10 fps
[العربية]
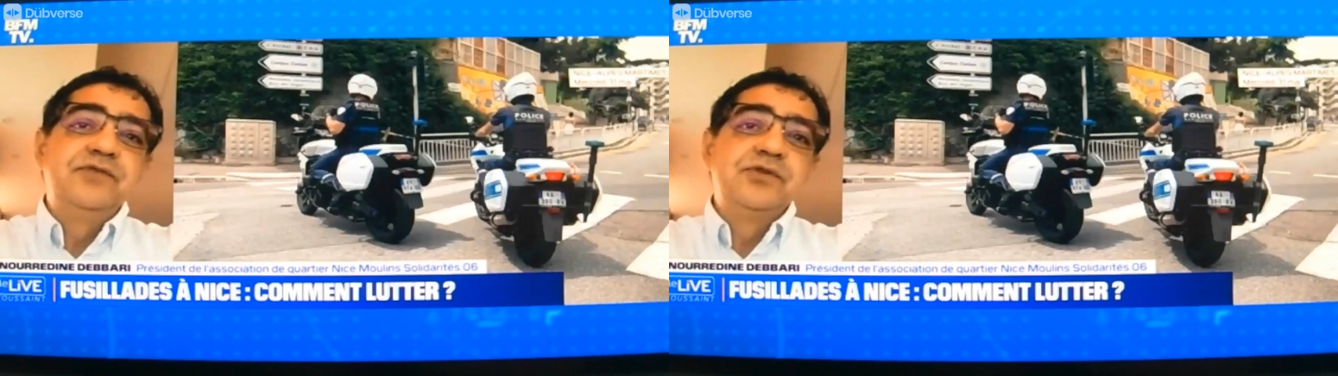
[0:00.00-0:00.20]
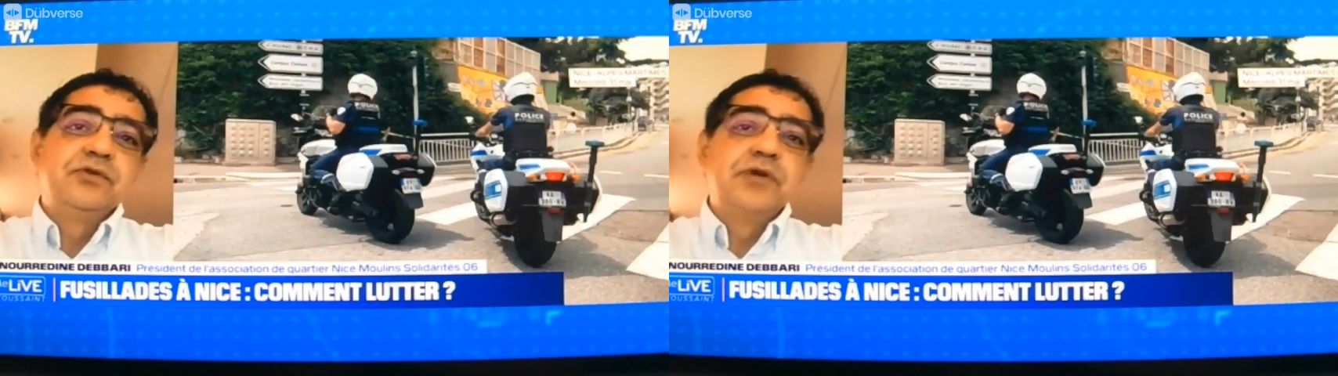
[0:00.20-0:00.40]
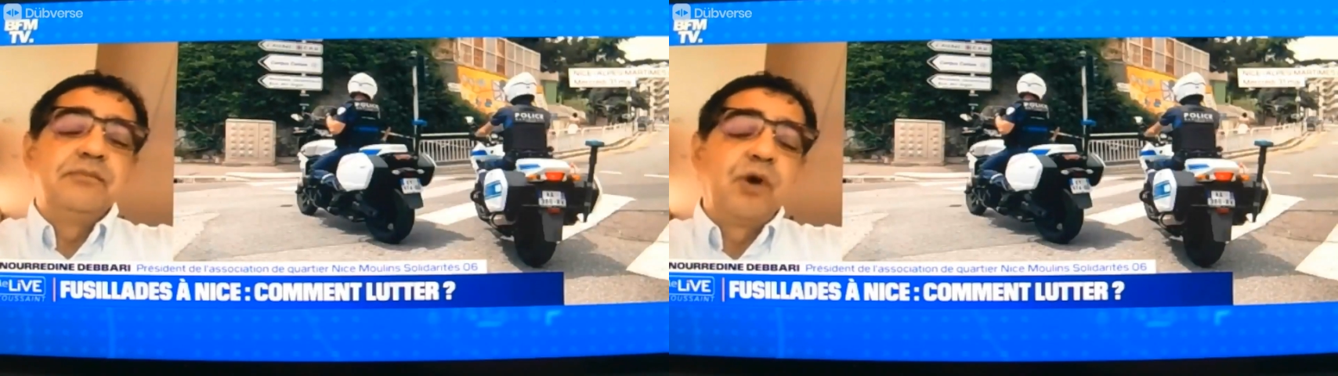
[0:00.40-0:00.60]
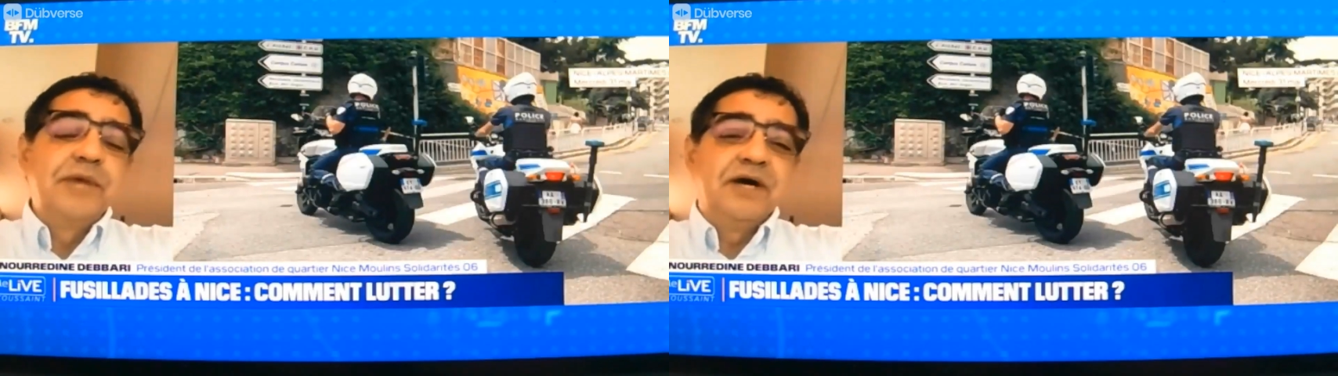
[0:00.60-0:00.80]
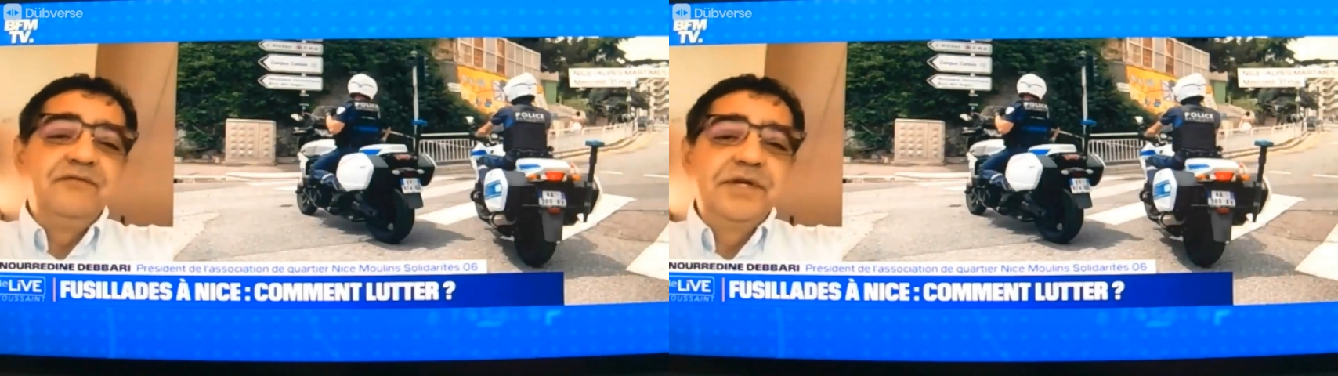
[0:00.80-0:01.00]
منذ بث
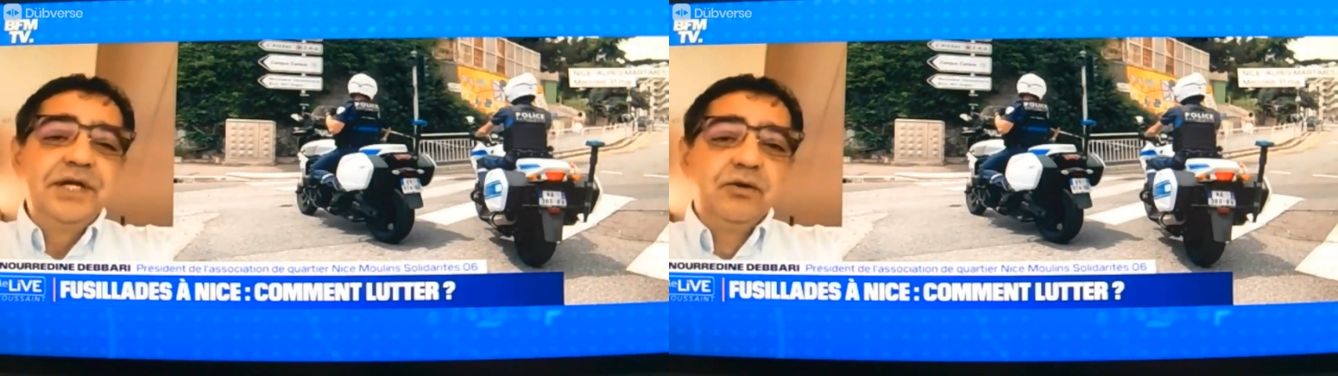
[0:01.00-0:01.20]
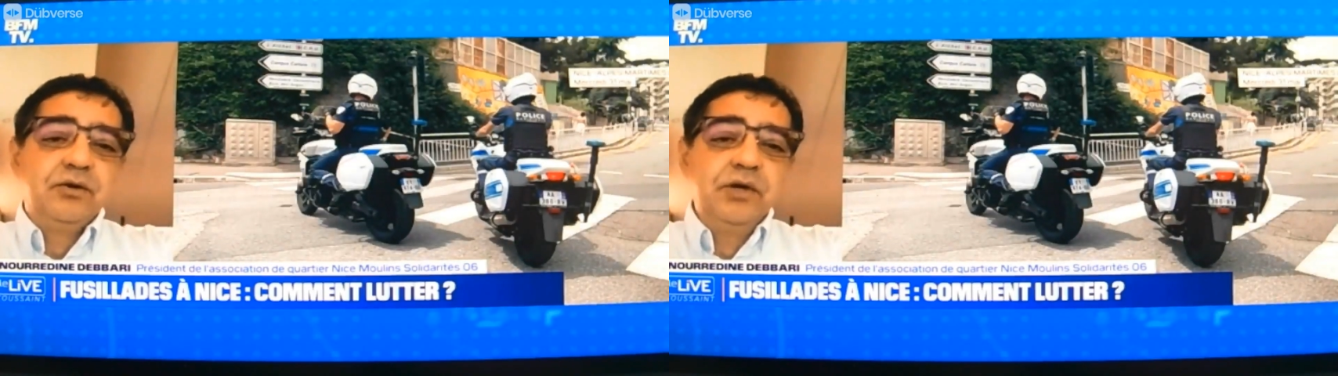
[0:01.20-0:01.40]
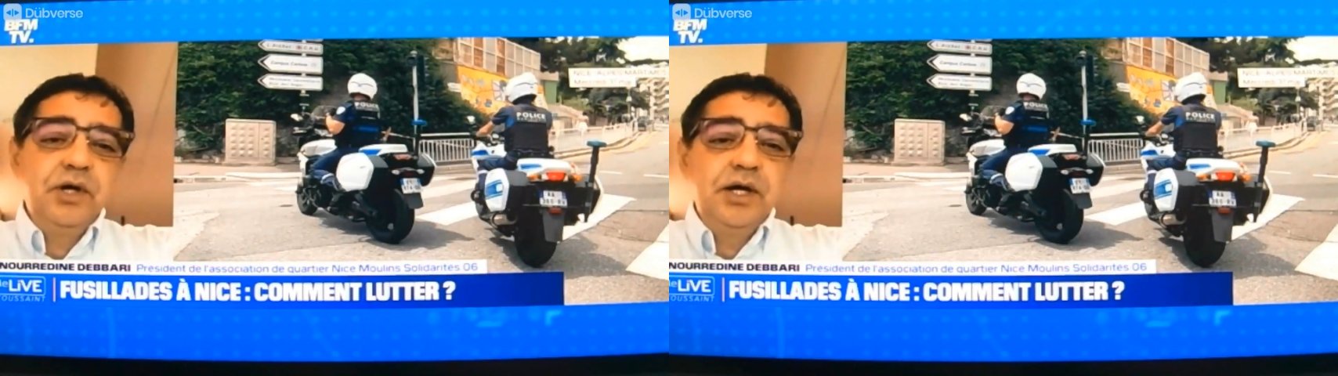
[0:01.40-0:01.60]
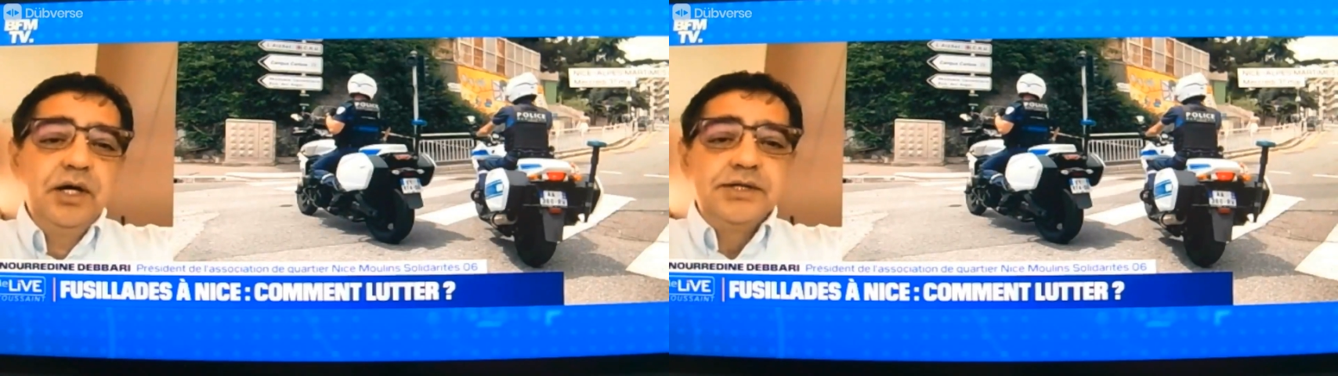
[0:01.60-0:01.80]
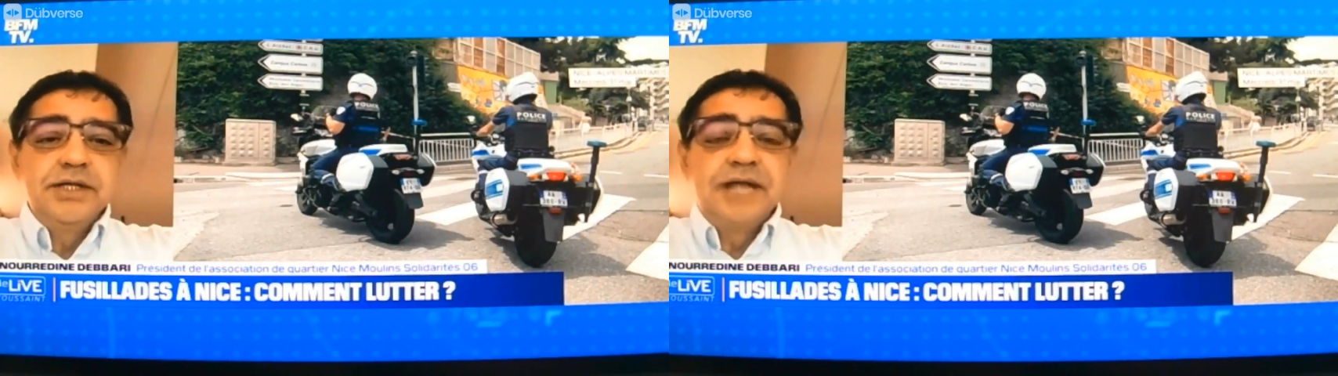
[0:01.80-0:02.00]
الفيديو الأول،
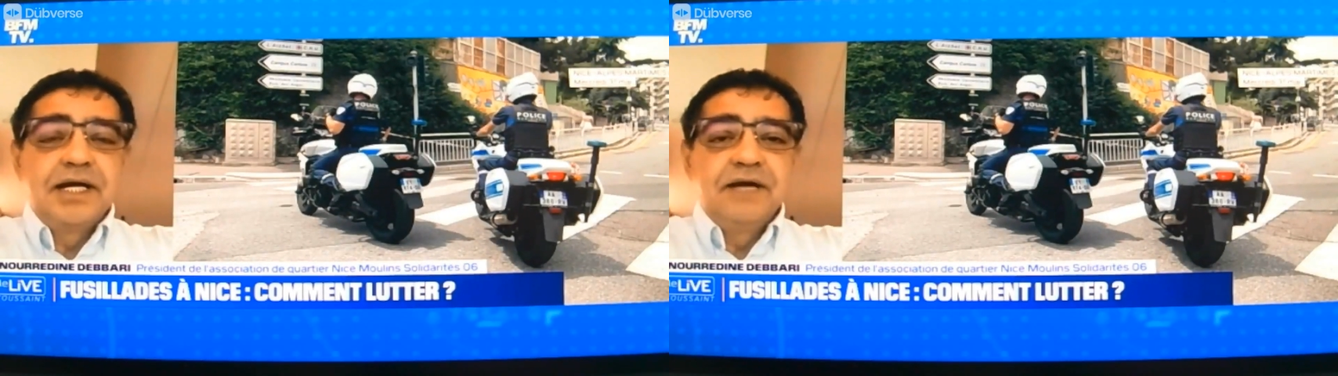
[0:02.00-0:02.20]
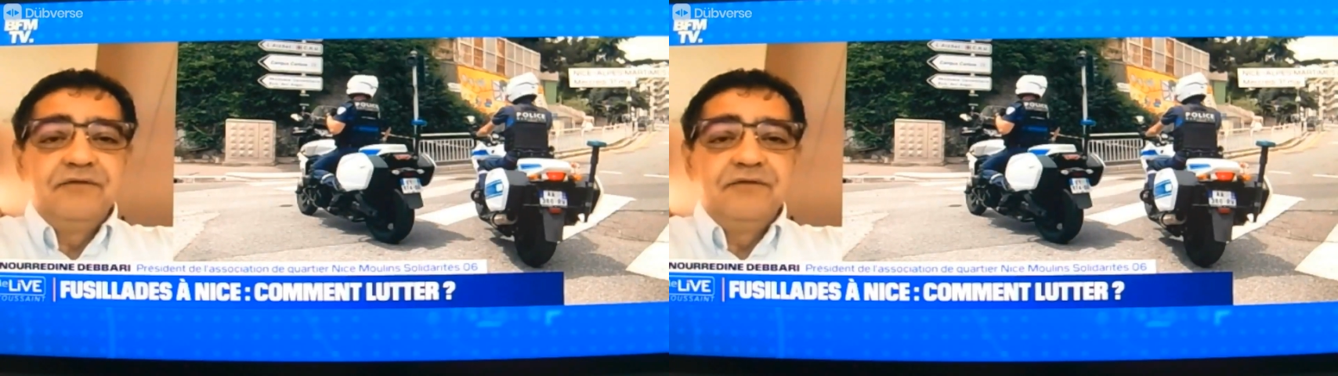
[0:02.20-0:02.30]
كنت